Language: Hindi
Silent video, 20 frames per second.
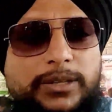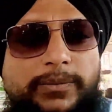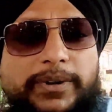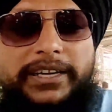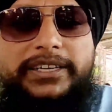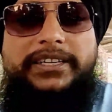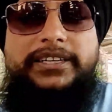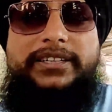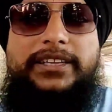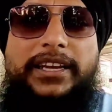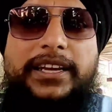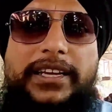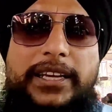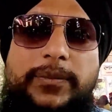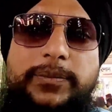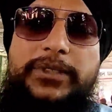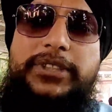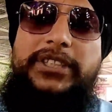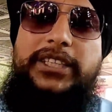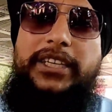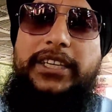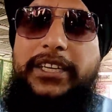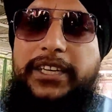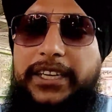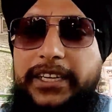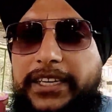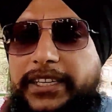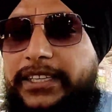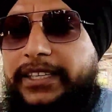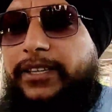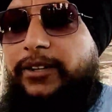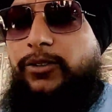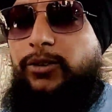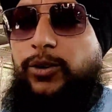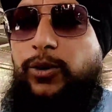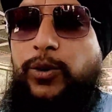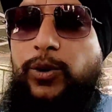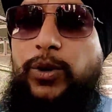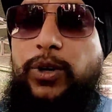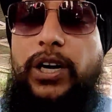आजकल मान्यता है अपनी जगह रह गई है
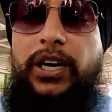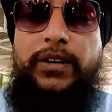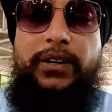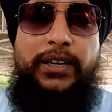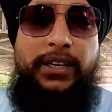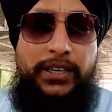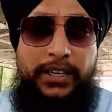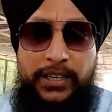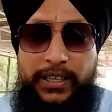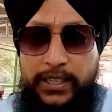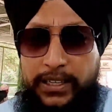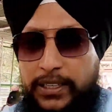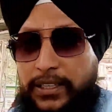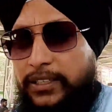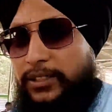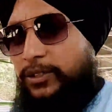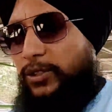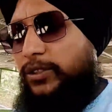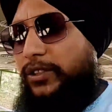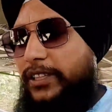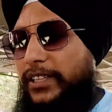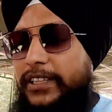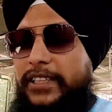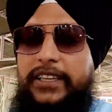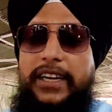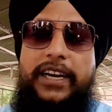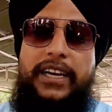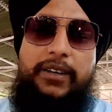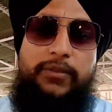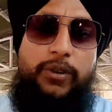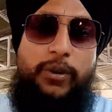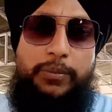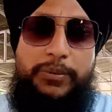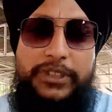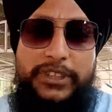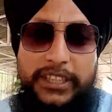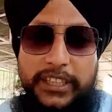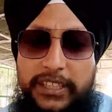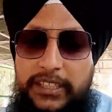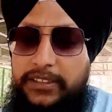और लोगों का जो तरीका है वो
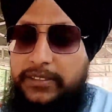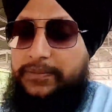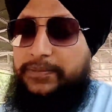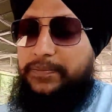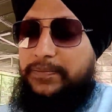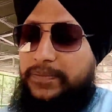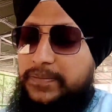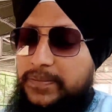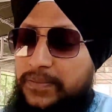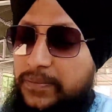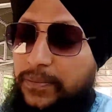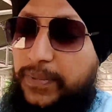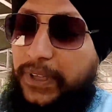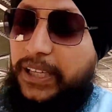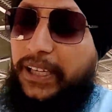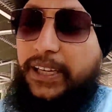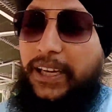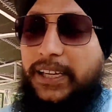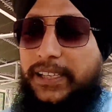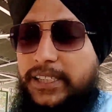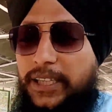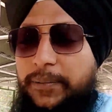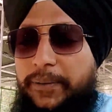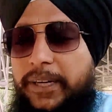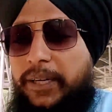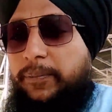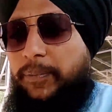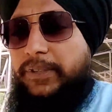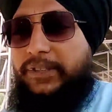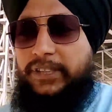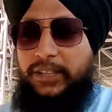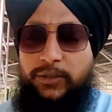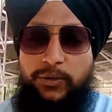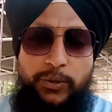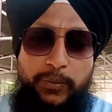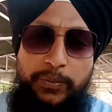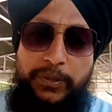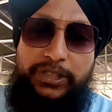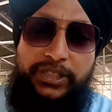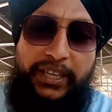अपनी जगह मेरे ख्याल साहब एक परसेंट
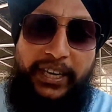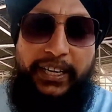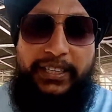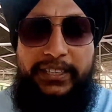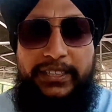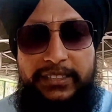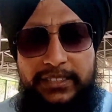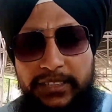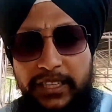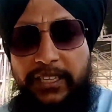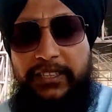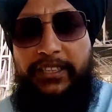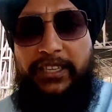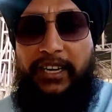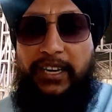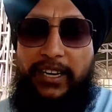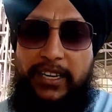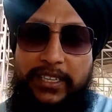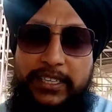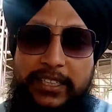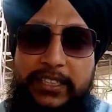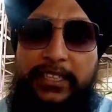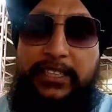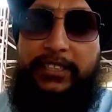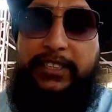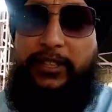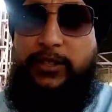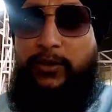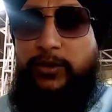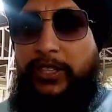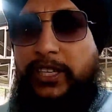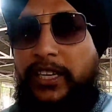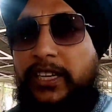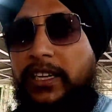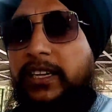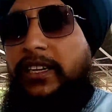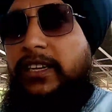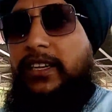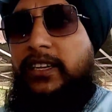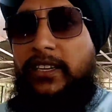लोग भी शायद स्नान यहाँ आकर करते होंगे
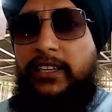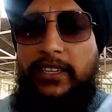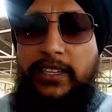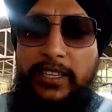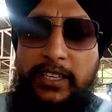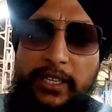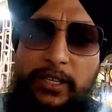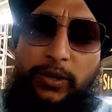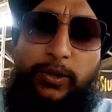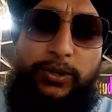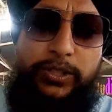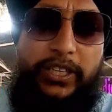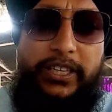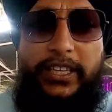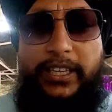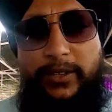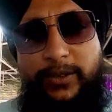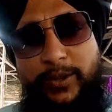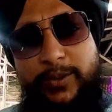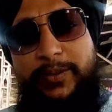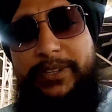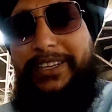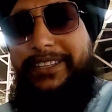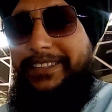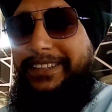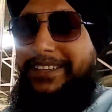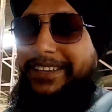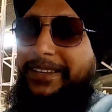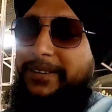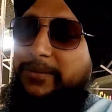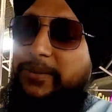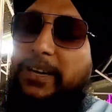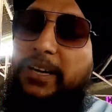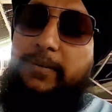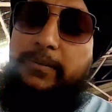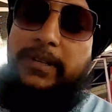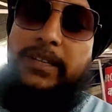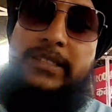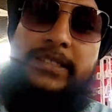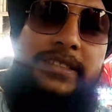होटल का रूम लेते हैं
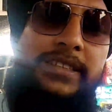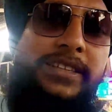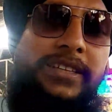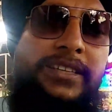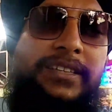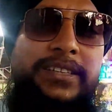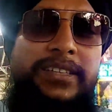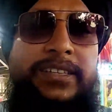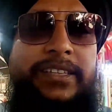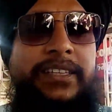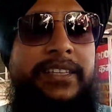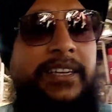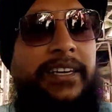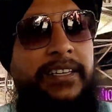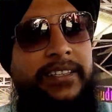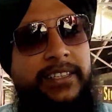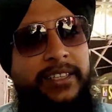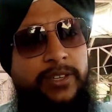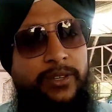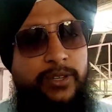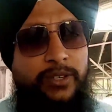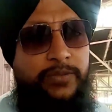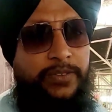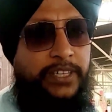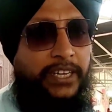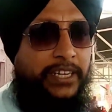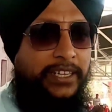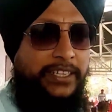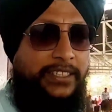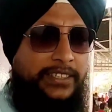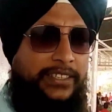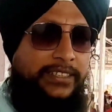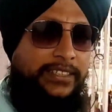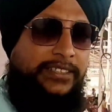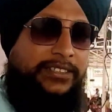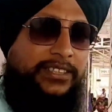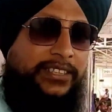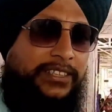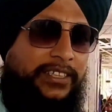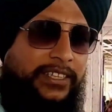वहाँ मस्त रगड़ रगड़ के नहाते हैं और फिर आ जाते हैं
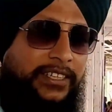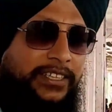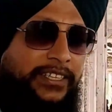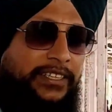दर्शन